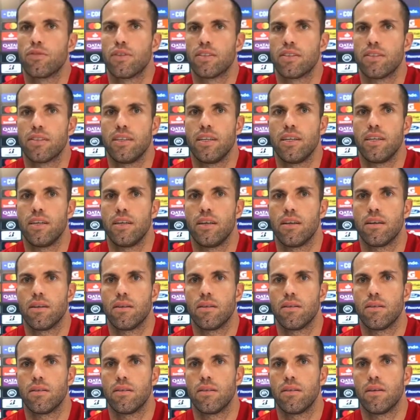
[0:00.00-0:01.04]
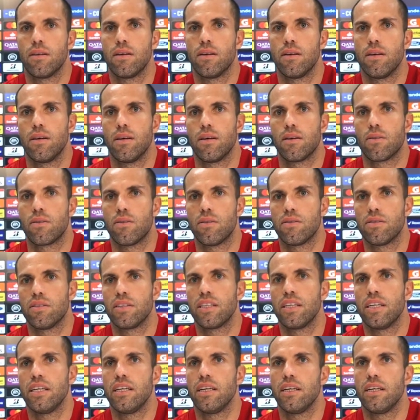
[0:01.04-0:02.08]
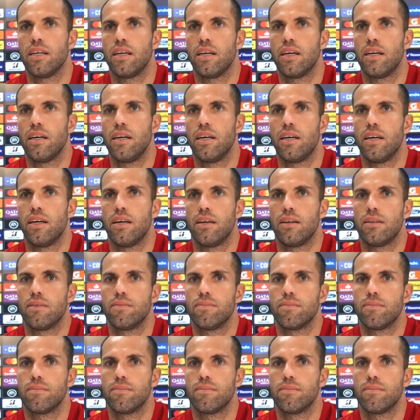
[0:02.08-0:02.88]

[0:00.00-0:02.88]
você conseguir é,